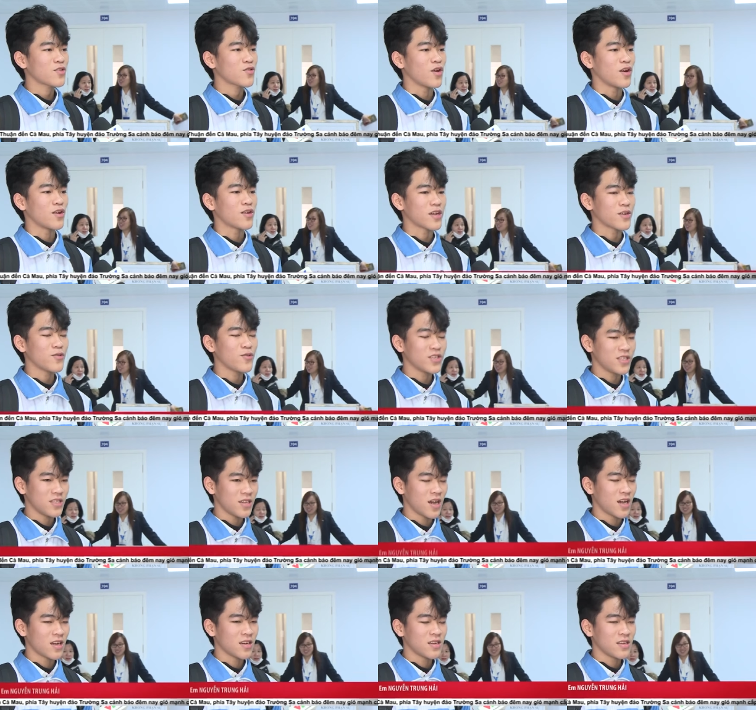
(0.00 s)
sở vật chất của
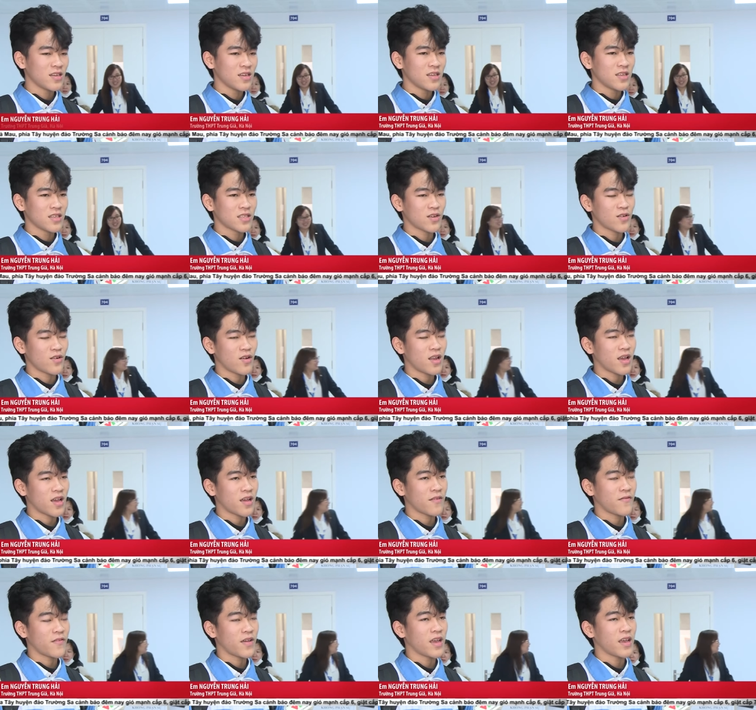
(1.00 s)
ngôi trường.
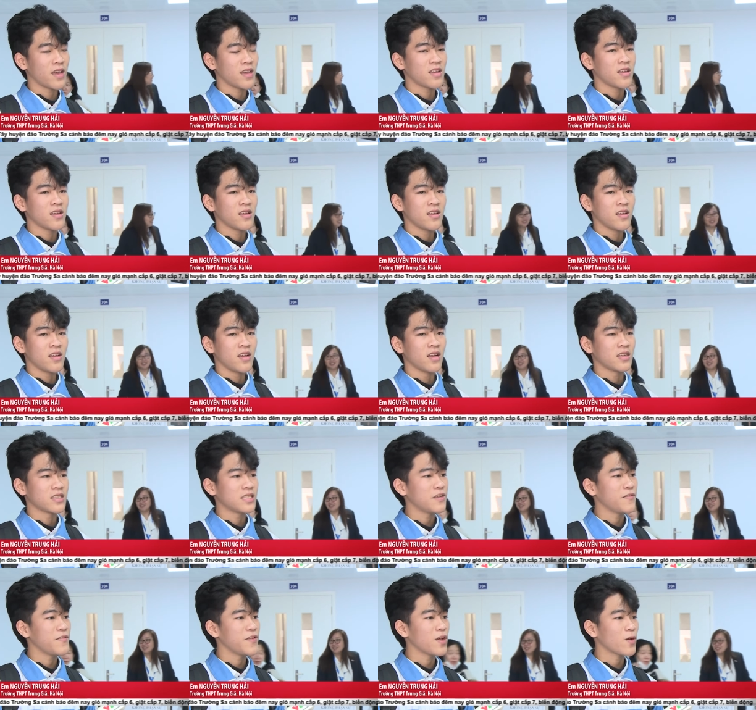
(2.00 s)
Sau đó là về
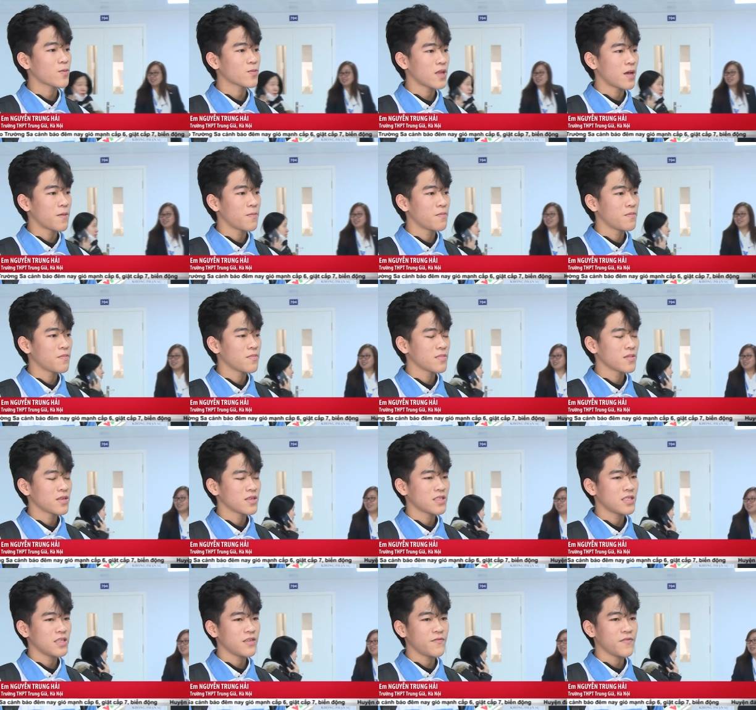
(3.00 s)
chi phí học tập,
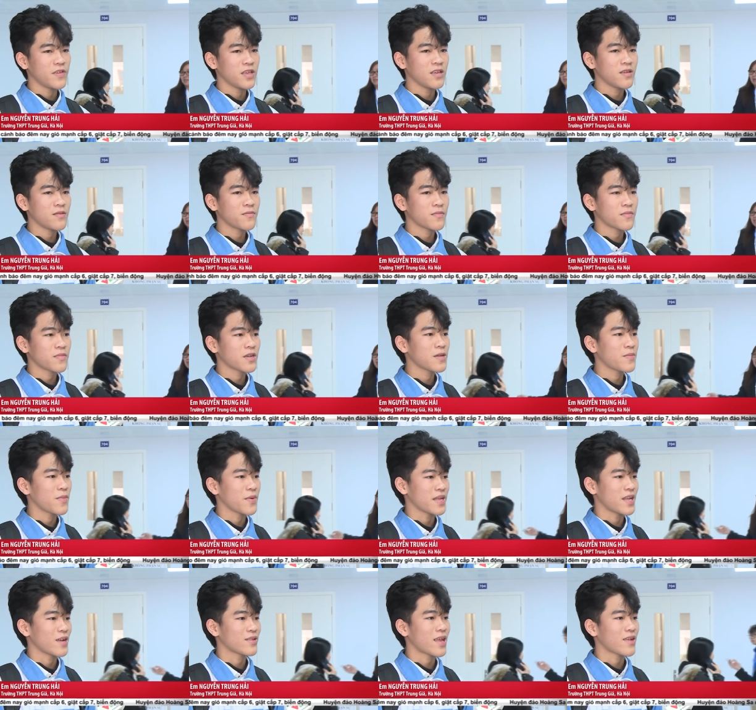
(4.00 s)
chi phí
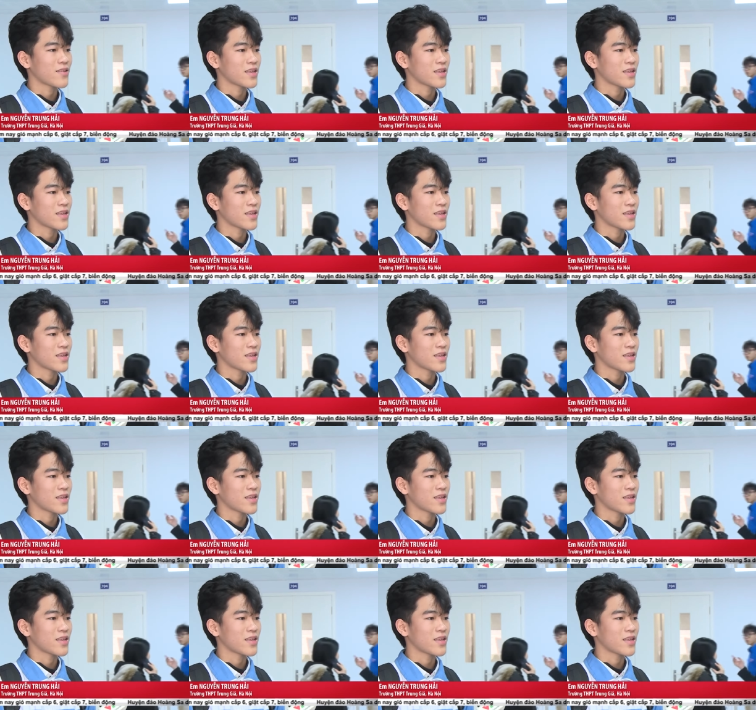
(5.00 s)
khi